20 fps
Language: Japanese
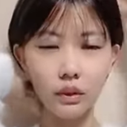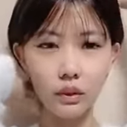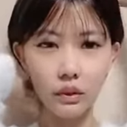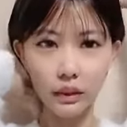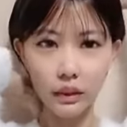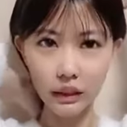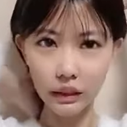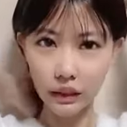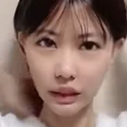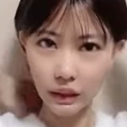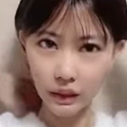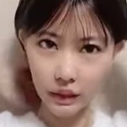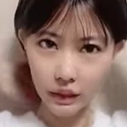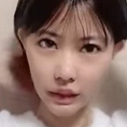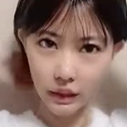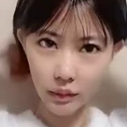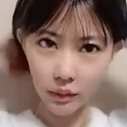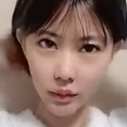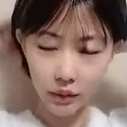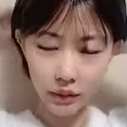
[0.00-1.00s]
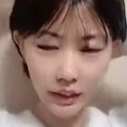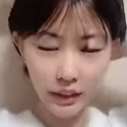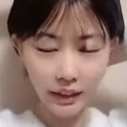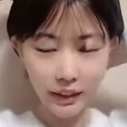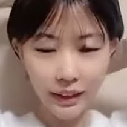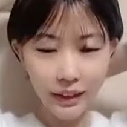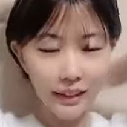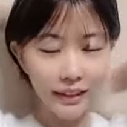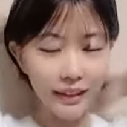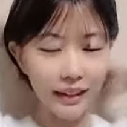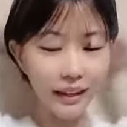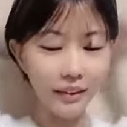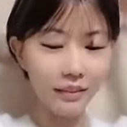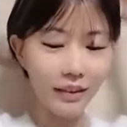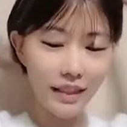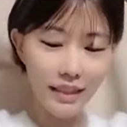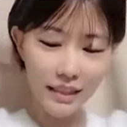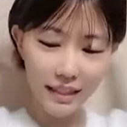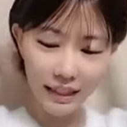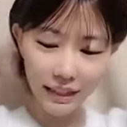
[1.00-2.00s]
おかげでいいライブがねてか
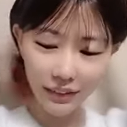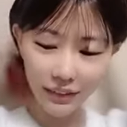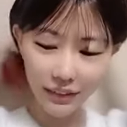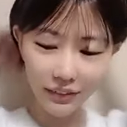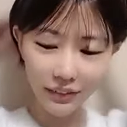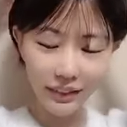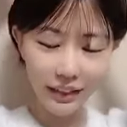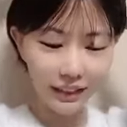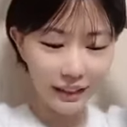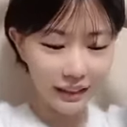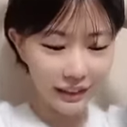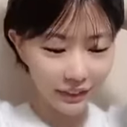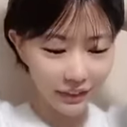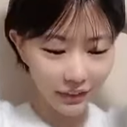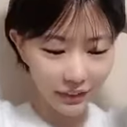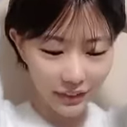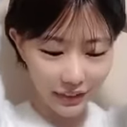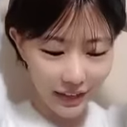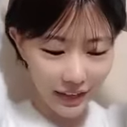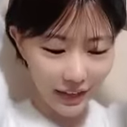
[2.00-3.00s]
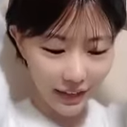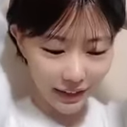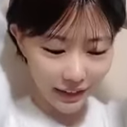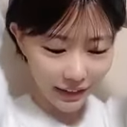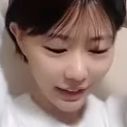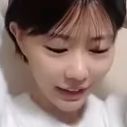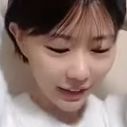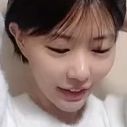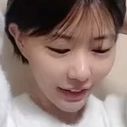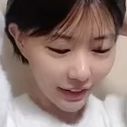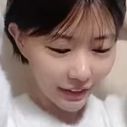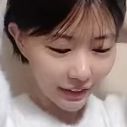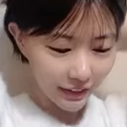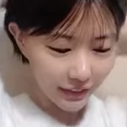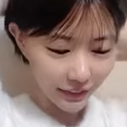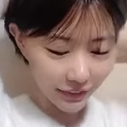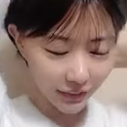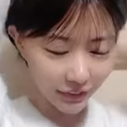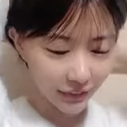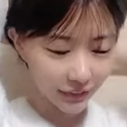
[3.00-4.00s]
マジほんまに昨日ね
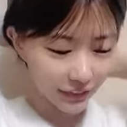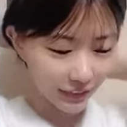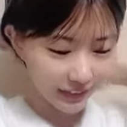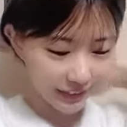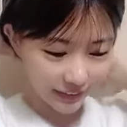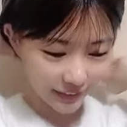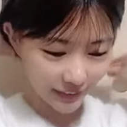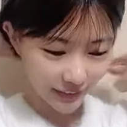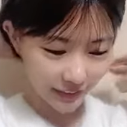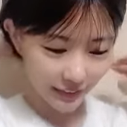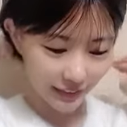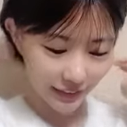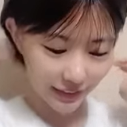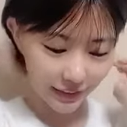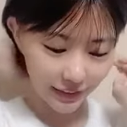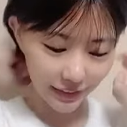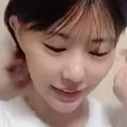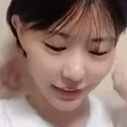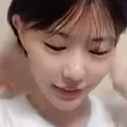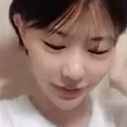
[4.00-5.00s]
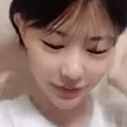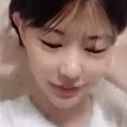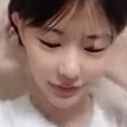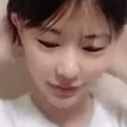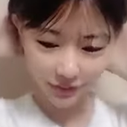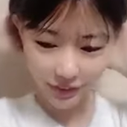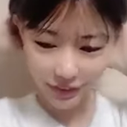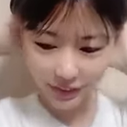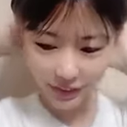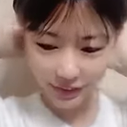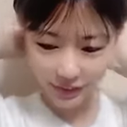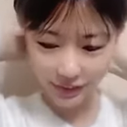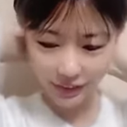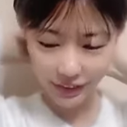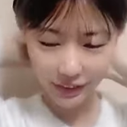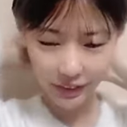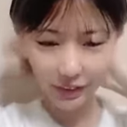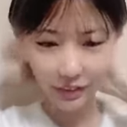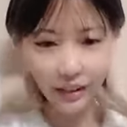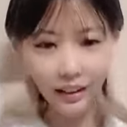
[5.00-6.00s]
昨日のねステージねほんまにね
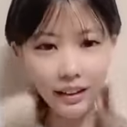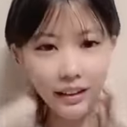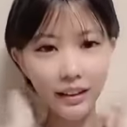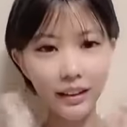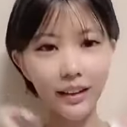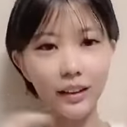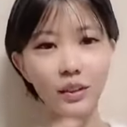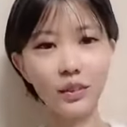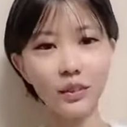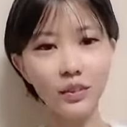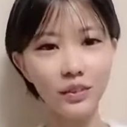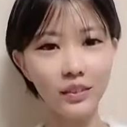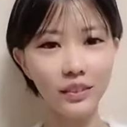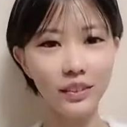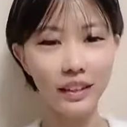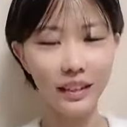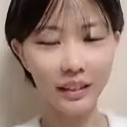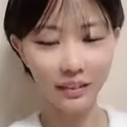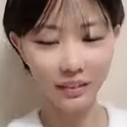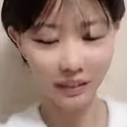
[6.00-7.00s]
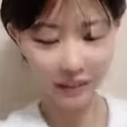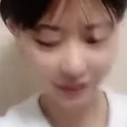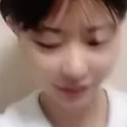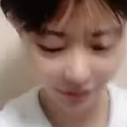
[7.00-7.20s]
あのねあのね